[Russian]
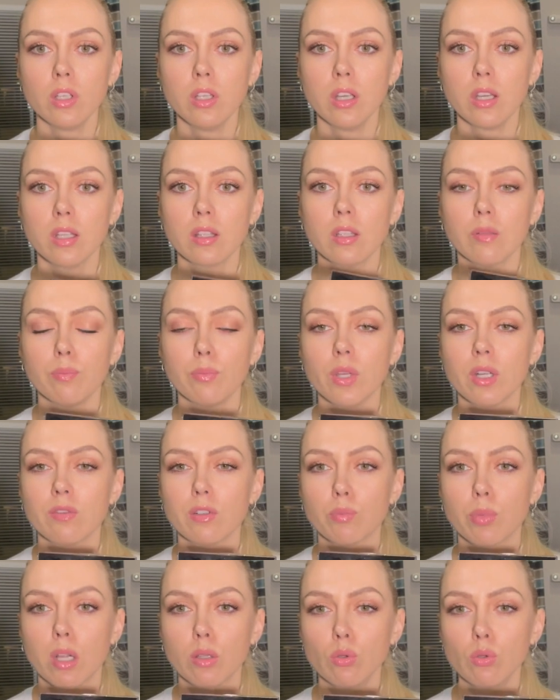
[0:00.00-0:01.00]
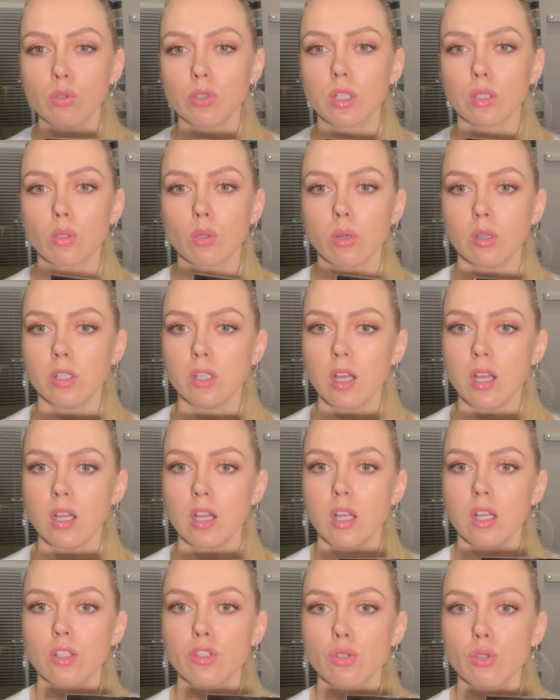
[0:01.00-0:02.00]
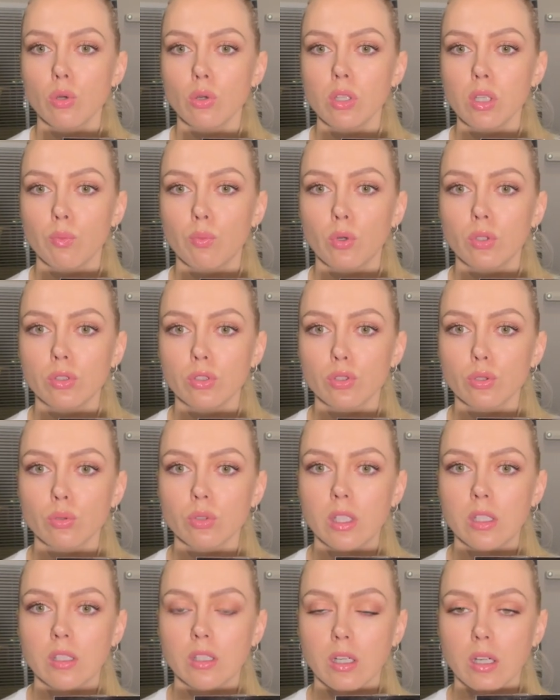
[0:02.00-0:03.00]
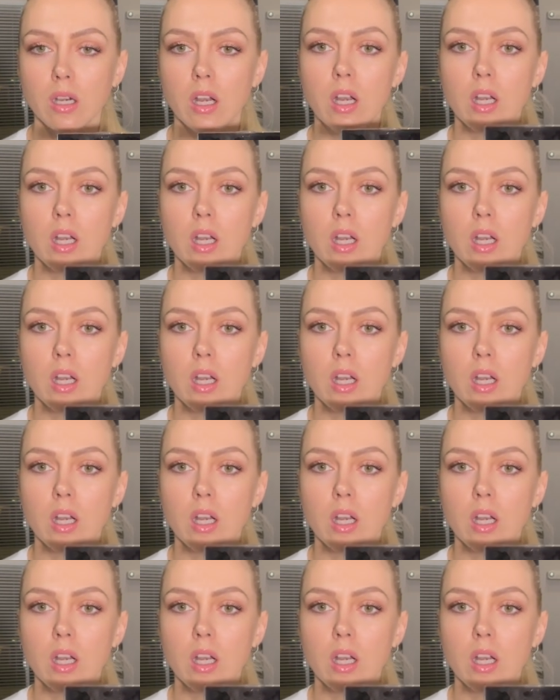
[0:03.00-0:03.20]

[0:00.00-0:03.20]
это первый продукт, который я стерла полностью до дыр.